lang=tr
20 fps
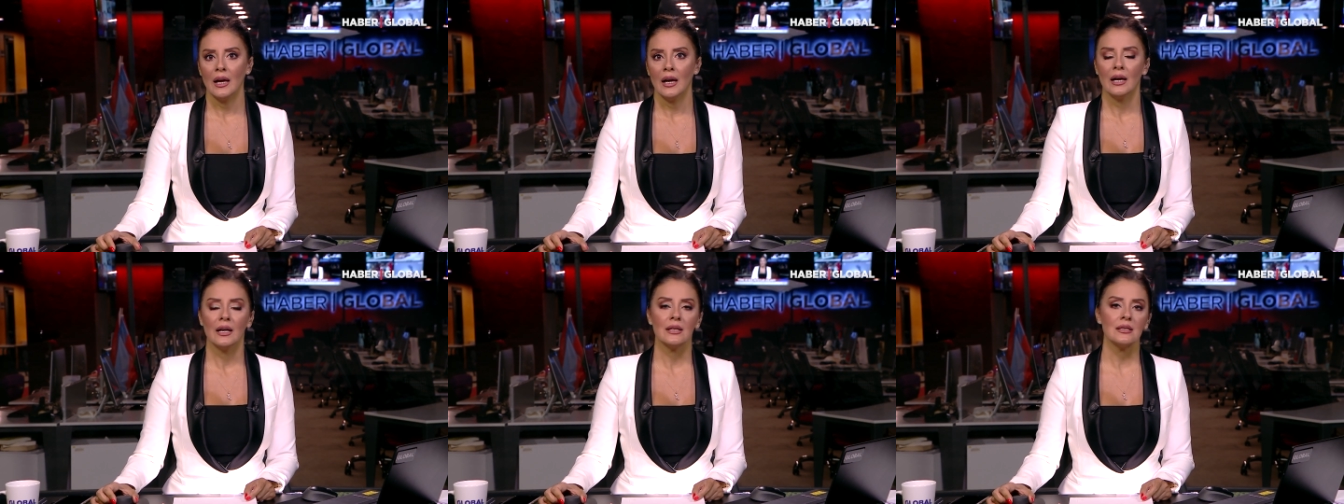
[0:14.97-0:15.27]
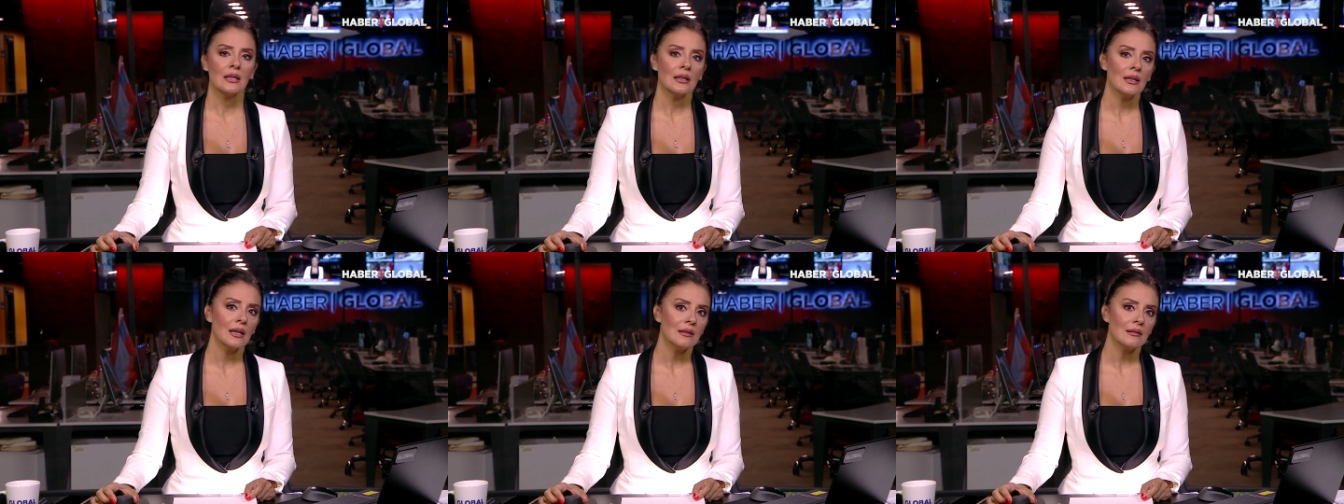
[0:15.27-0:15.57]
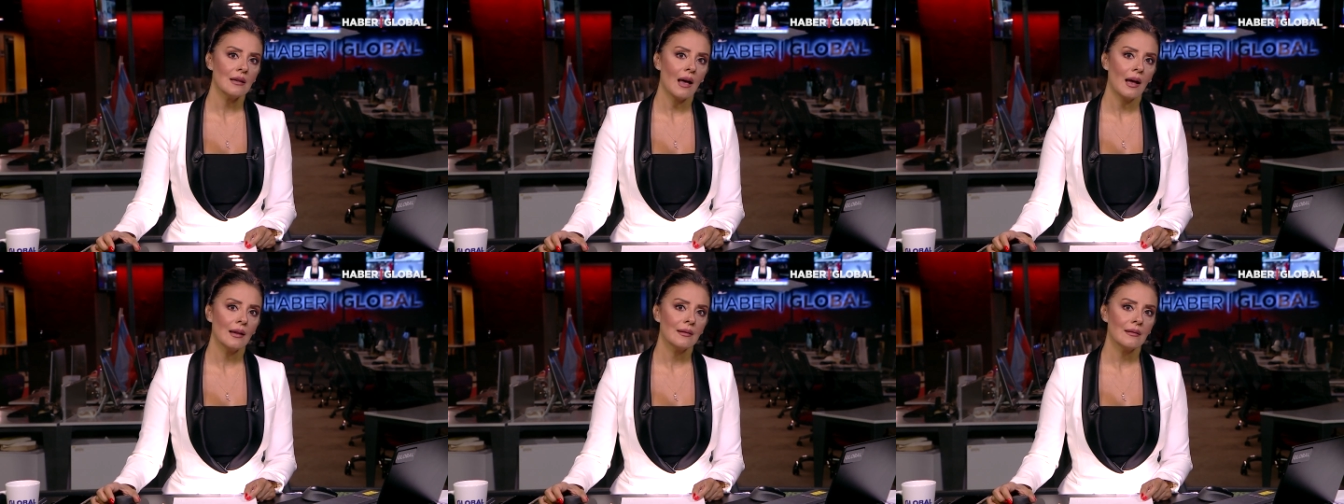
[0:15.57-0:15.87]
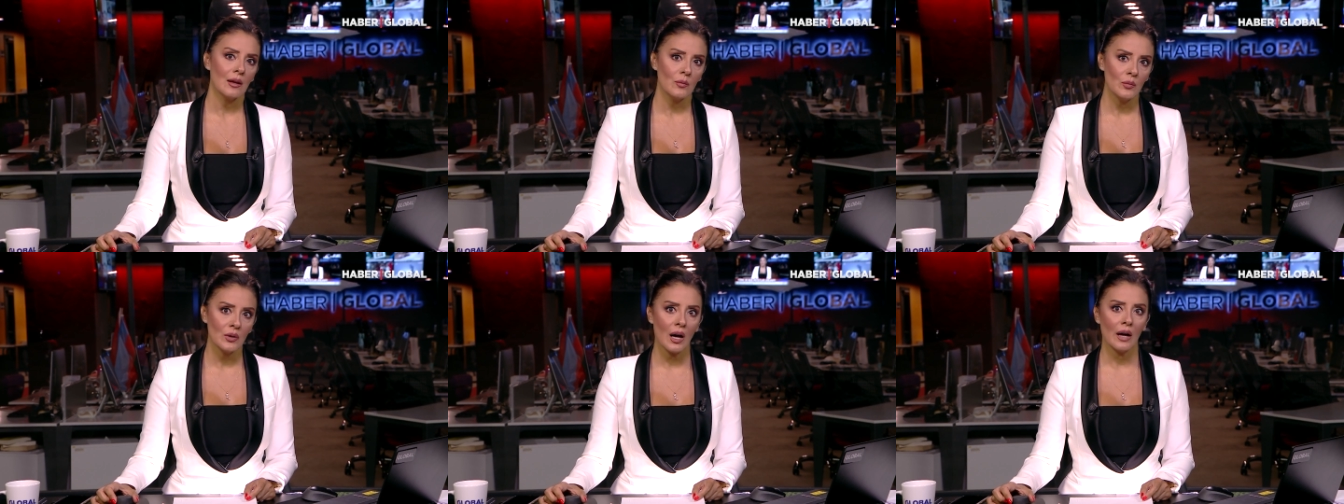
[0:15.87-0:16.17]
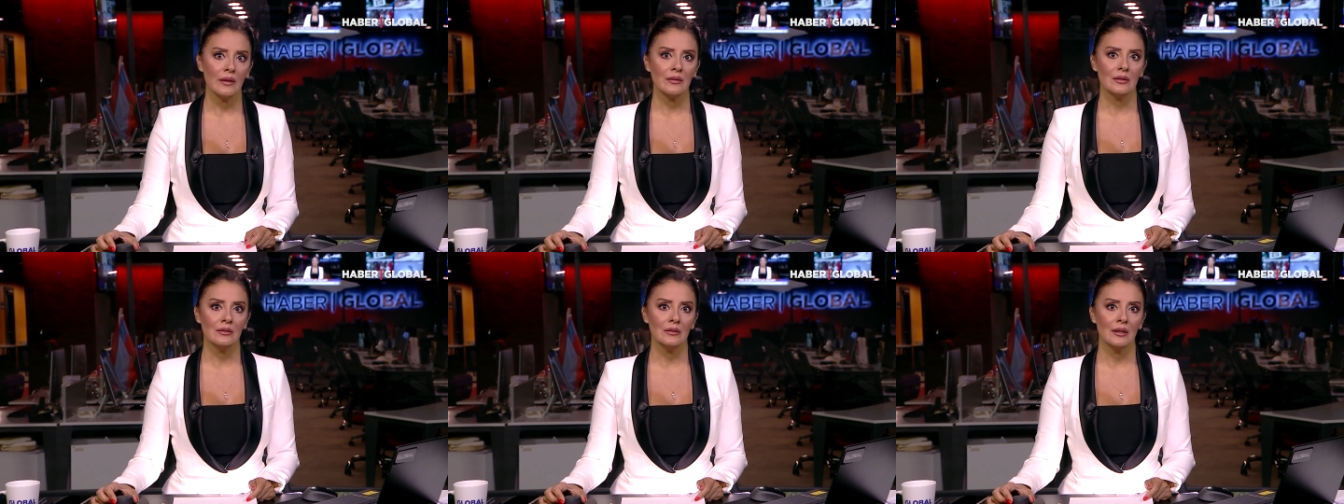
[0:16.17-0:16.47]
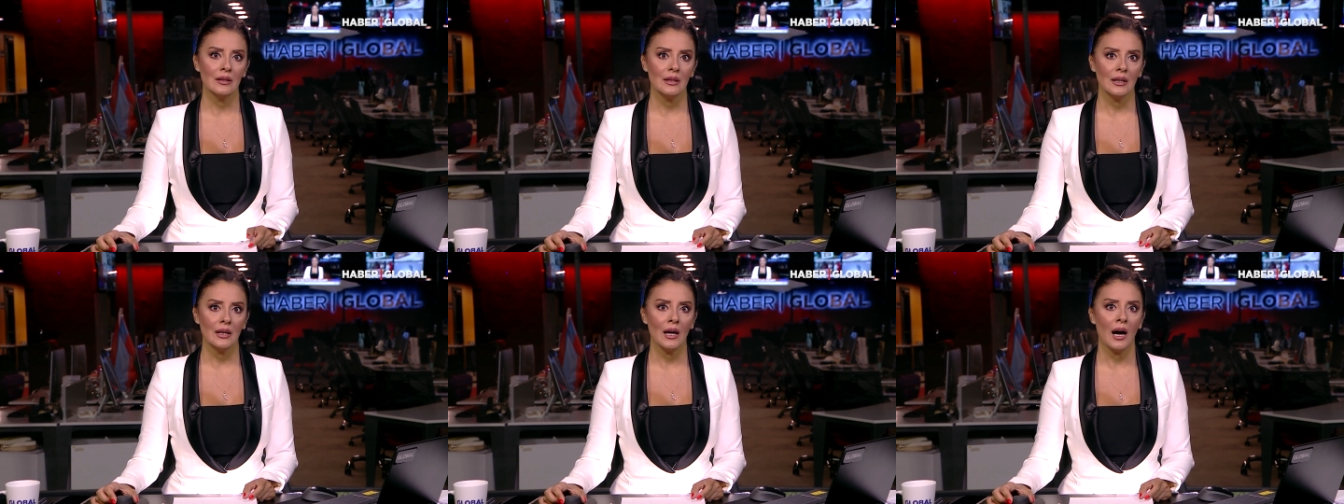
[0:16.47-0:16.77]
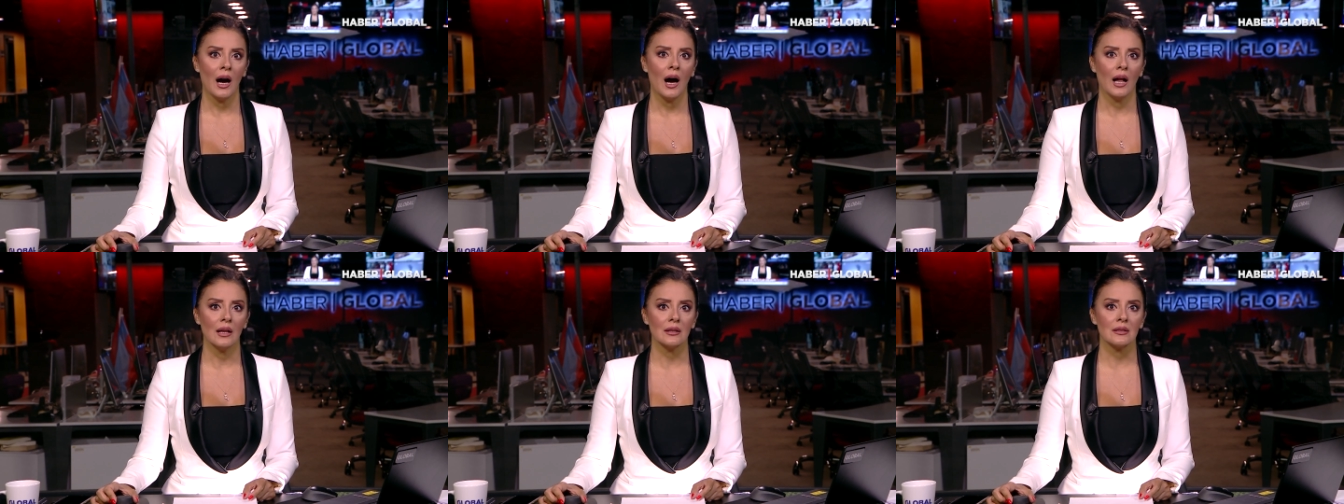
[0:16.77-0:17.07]
Haseke Tel Temir hattındaki
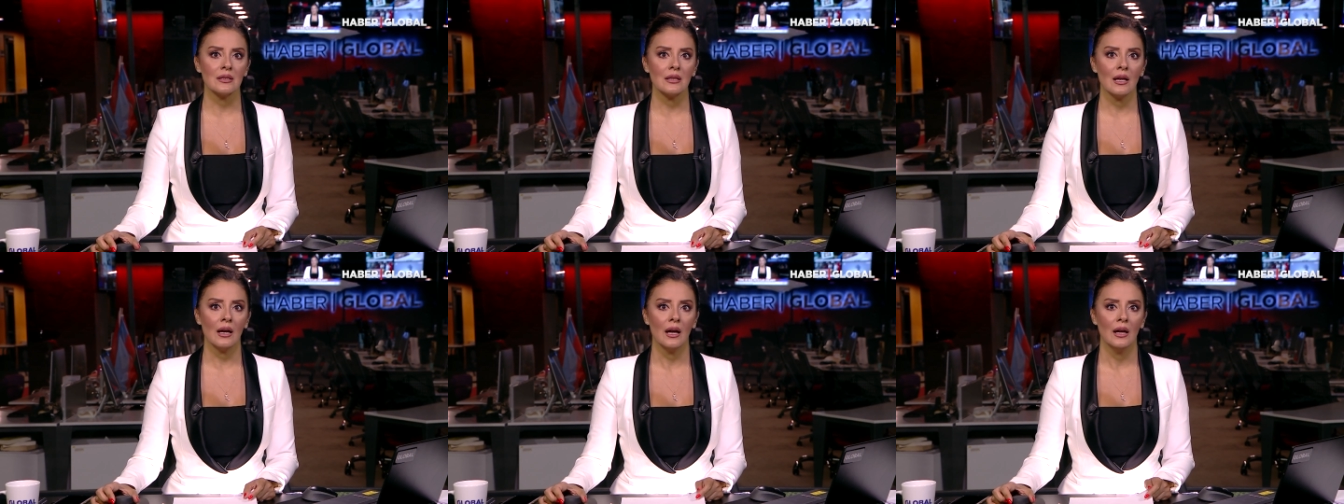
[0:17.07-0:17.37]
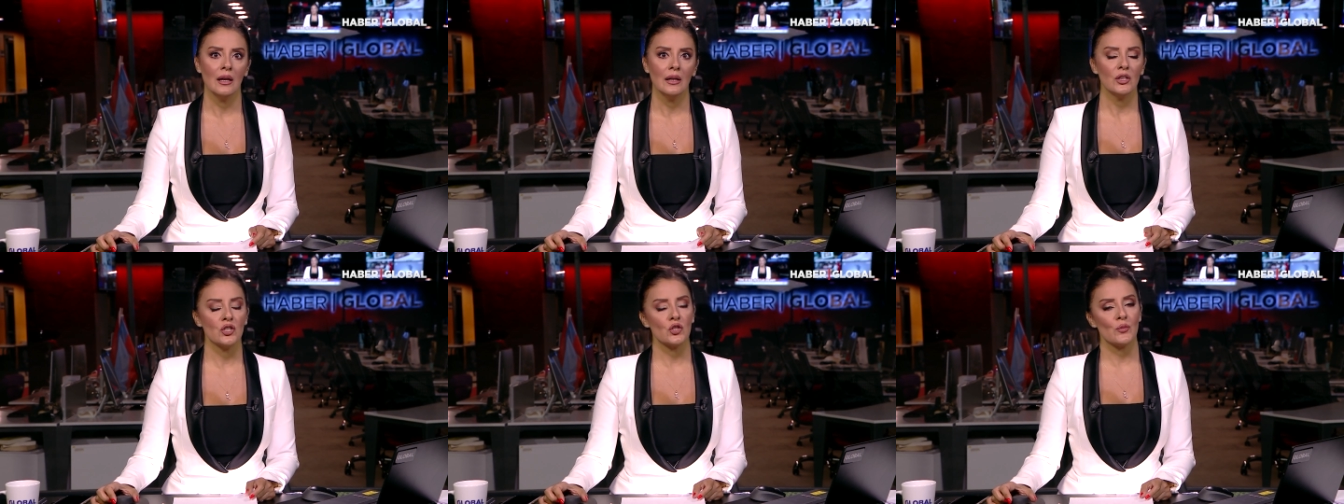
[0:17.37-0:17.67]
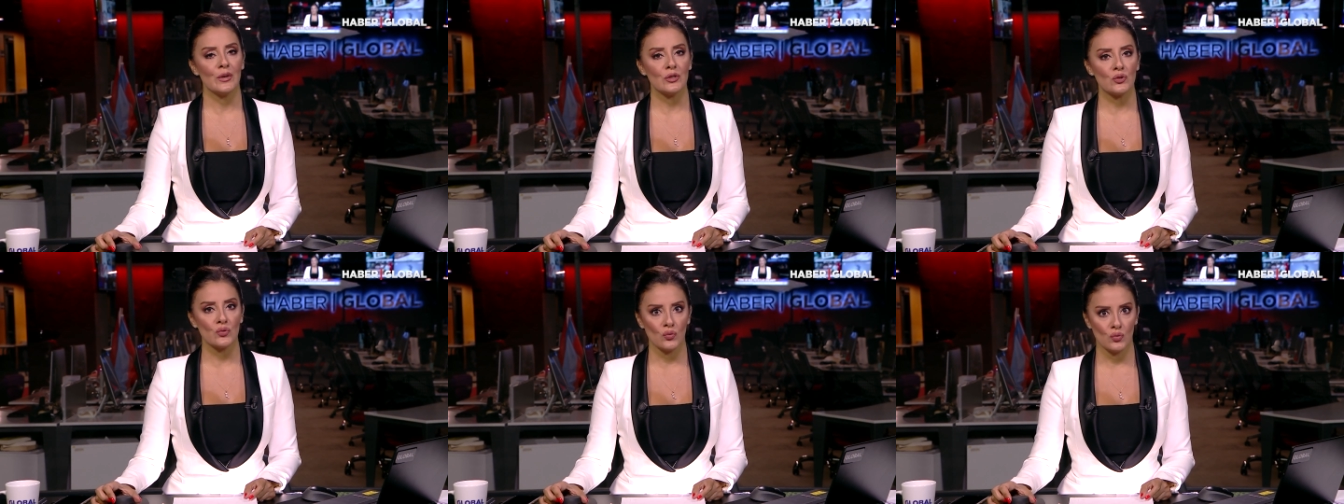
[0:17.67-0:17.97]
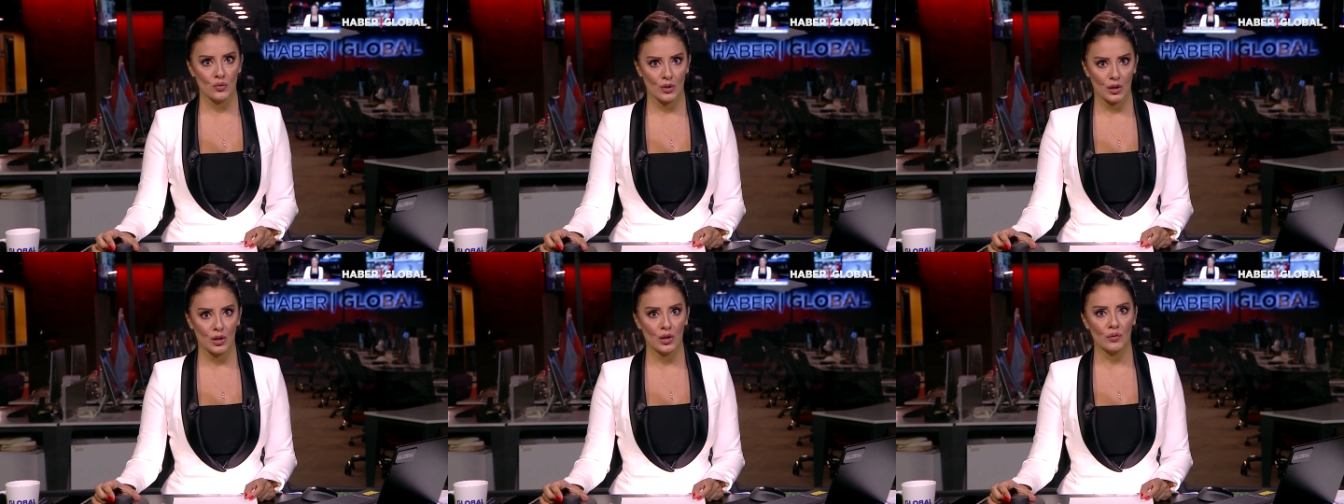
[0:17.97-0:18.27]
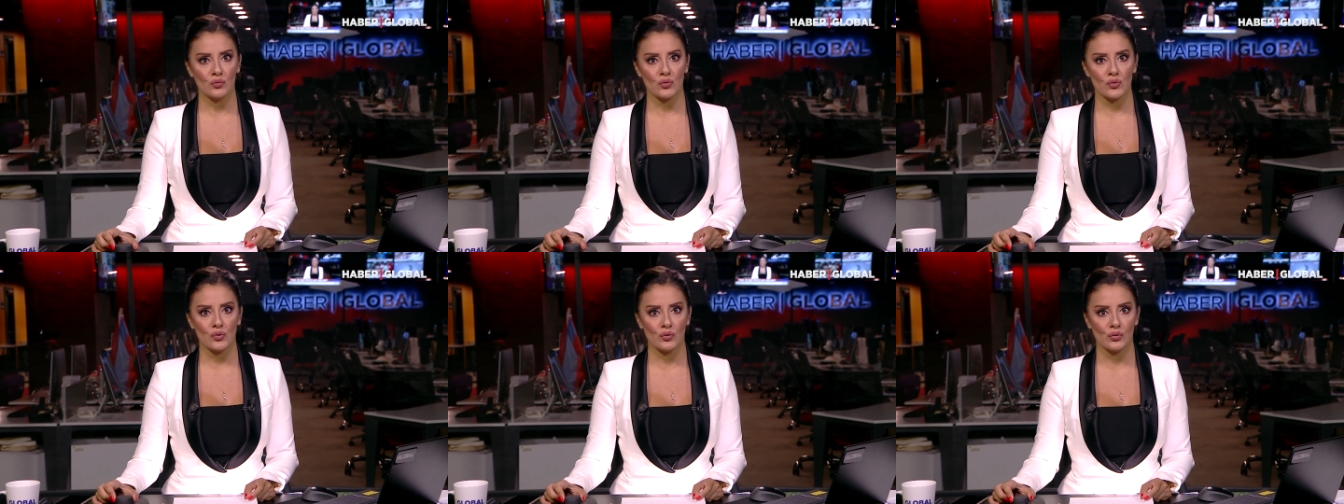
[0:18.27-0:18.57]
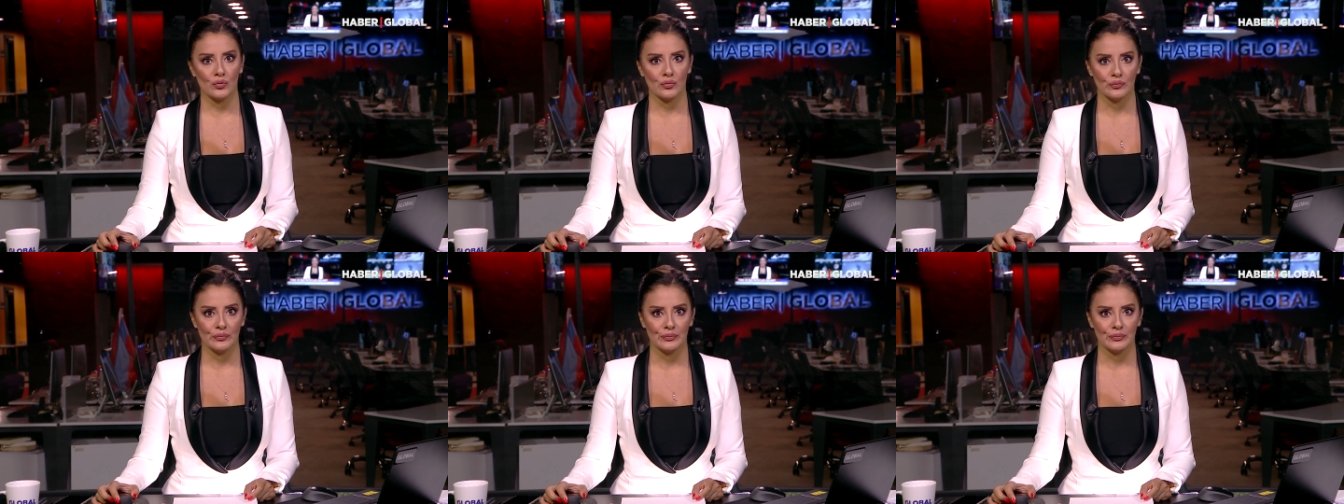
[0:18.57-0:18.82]
halksa içme suyuna kavuştu.